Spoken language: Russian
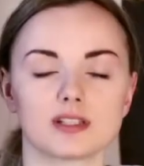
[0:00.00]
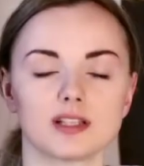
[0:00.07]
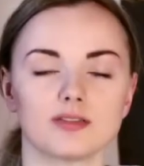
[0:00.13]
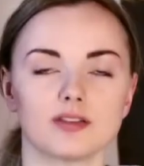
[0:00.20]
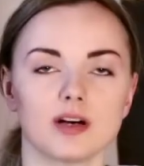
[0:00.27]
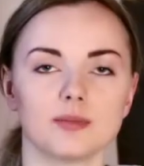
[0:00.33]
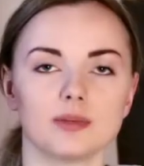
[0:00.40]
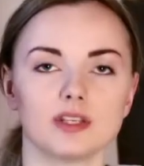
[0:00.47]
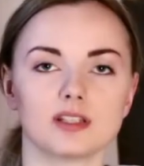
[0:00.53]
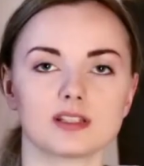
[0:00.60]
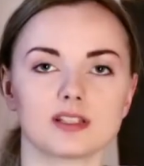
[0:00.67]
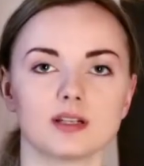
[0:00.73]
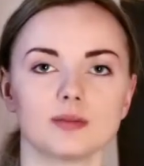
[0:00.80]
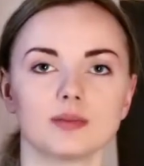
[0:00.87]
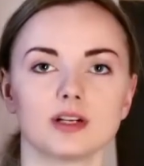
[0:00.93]
словами,
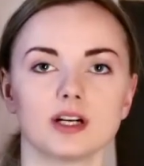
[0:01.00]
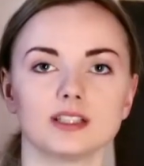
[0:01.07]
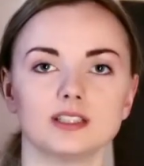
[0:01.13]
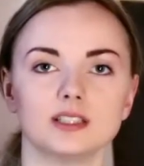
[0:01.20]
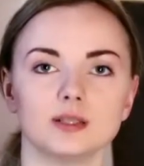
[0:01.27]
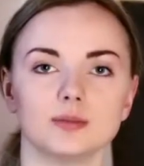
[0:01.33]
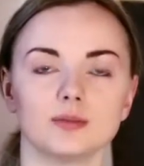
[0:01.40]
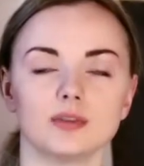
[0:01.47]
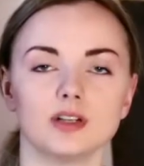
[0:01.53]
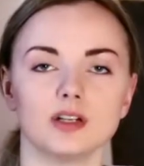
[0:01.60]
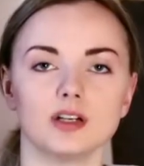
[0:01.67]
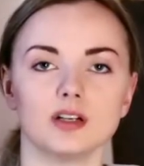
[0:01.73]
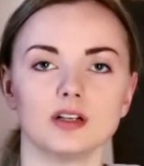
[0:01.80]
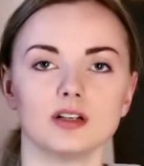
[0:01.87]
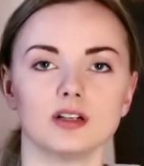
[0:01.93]
если мы хотим
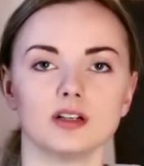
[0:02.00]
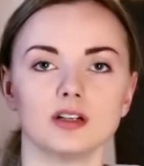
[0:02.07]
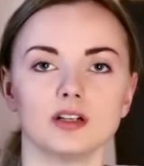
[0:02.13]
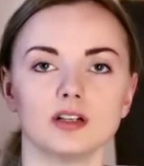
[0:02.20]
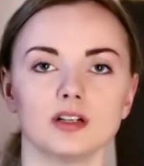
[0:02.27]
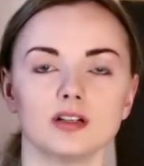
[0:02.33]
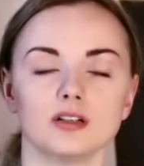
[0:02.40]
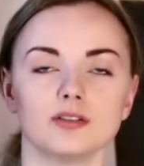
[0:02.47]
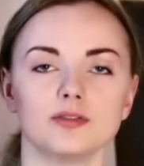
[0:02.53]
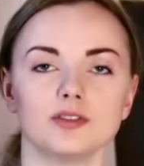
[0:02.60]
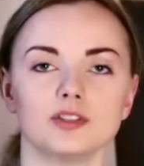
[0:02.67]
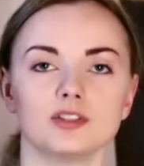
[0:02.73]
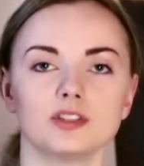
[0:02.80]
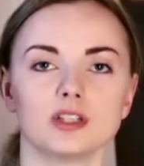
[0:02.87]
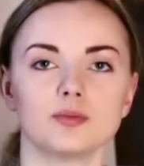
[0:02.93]
а,
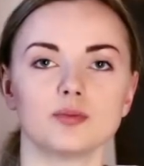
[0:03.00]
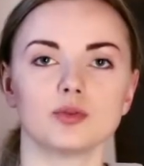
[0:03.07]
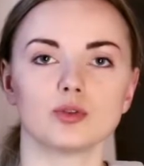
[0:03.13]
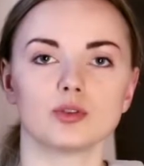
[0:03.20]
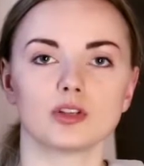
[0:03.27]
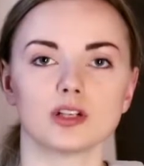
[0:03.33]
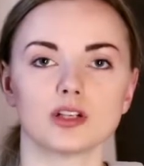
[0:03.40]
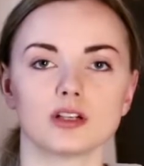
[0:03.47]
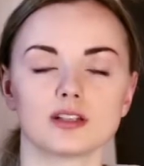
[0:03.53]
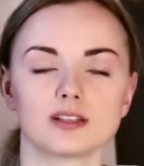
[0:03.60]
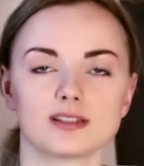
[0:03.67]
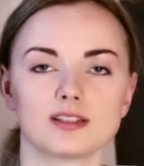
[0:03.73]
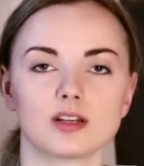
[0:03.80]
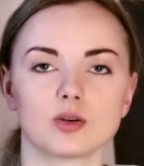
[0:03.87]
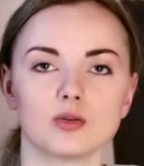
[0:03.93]
видеть ребенка
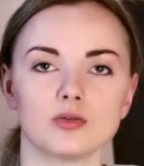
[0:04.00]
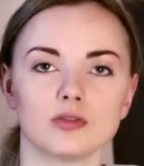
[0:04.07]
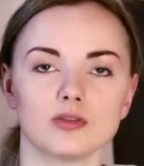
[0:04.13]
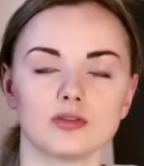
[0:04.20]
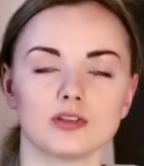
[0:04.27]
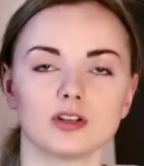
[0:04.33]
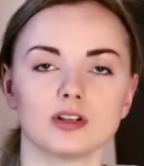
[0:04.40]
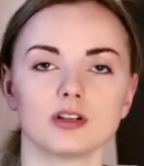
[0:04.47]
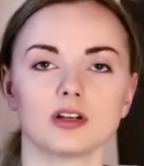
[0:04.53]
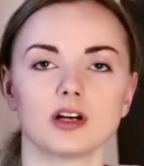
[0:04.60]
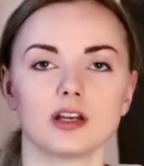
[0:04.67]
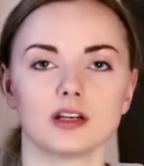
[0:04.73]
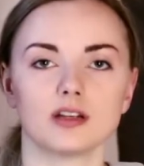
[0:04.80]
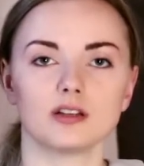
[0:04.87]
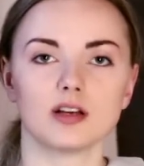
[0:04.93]
здорового,
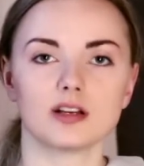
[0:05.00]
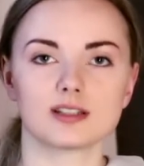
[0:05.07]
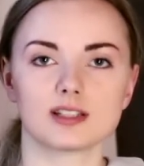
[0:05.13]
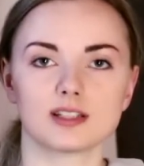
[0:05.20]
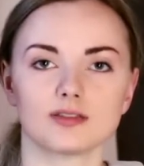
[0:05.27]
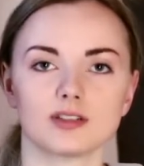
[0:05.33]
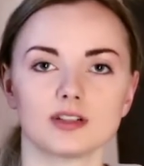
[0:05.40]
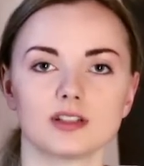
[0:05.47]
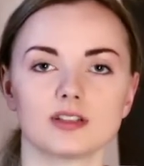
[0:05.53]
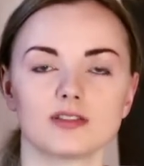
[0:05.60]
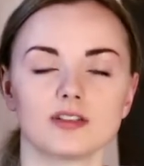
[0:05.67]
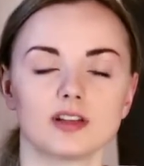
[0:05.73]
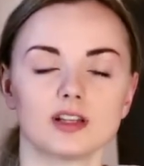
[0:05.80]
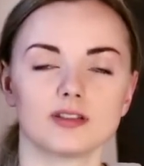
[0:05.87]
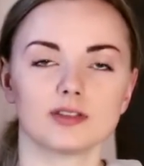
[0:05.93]
кореглазого и
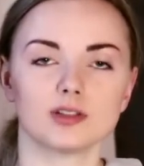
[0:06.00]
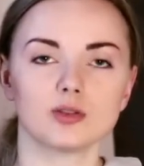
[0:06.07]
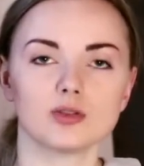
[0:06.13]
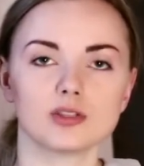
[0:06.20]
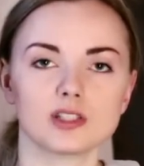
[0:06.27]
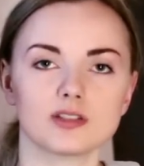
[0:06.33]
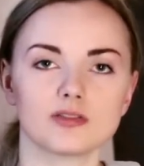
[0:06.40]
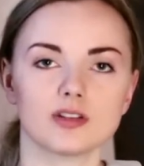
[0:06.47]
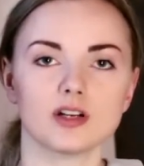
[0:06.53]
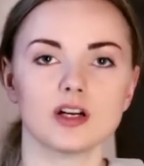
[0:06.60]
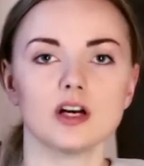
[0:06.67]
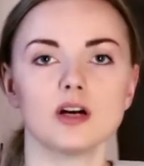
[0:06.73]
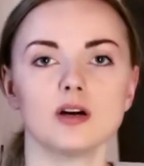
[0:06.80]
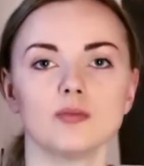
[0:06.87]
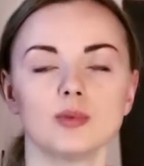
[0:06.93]
светловолосого,
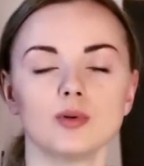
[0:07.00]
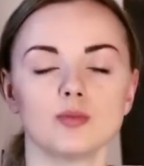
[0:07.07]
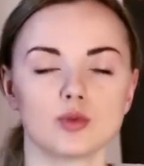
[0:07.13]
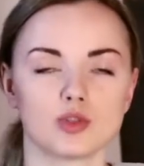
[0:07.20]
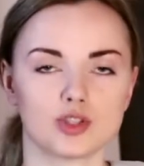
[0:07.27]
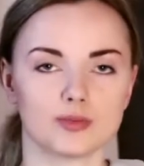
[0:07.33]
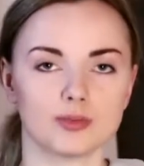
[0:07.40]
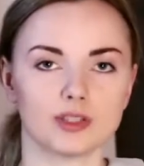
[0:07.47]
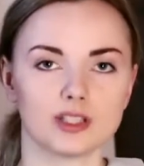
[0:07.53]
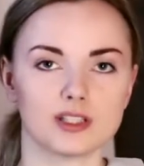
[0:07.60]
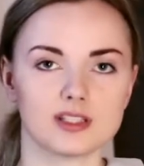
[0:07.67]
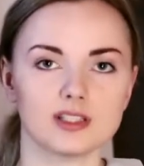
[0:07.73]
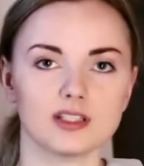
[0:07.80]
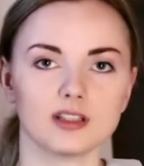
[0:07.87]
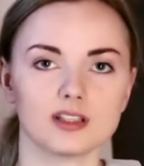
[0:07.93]
мы можем это
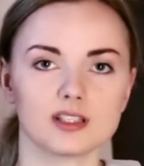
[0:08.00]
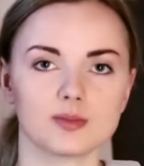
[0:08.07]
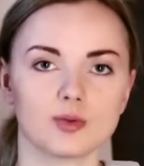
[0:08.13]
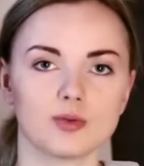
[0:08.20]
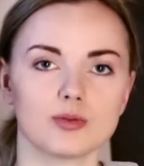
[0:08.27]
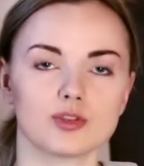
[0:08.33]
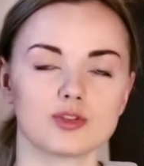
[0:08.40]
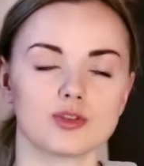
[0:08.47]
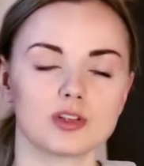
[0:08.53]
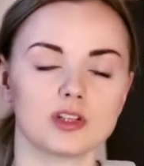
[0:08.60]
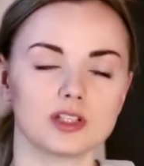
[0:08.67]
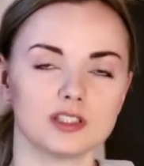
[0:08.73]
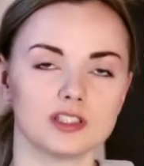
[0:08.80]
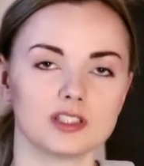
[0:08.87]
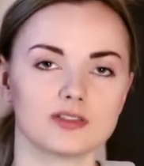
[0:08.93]
сделать с помощью
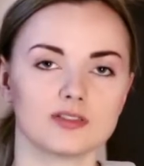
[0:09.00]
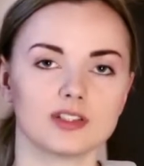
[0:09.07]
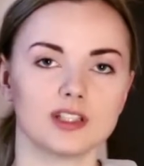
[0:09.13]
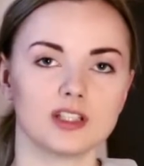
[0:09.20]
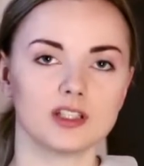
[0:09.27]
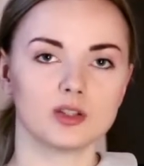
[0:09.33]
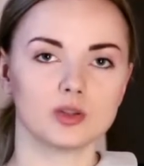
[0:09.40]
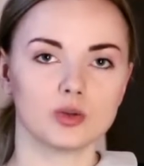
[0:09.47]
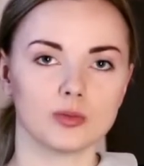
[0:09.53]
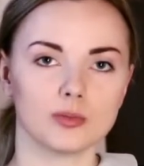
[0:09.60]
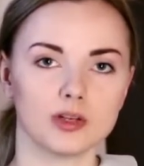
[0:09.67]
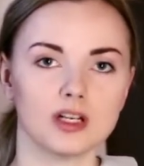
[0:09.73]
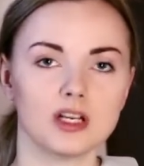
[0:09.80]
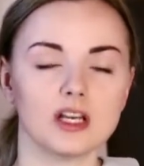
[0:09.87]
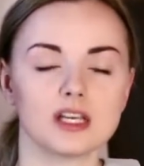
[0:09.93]
редактирования
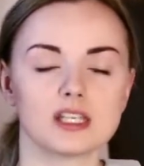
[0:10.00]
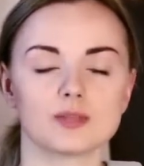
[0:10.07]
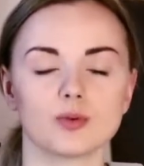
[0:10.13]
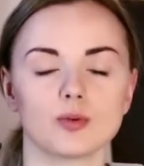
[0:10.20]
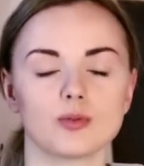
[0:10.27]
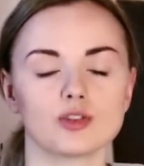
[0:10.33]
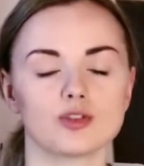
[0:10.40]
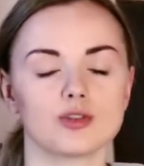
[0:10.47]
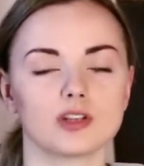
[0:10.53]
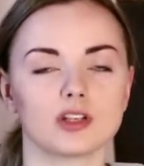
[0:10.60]
генома. С помощью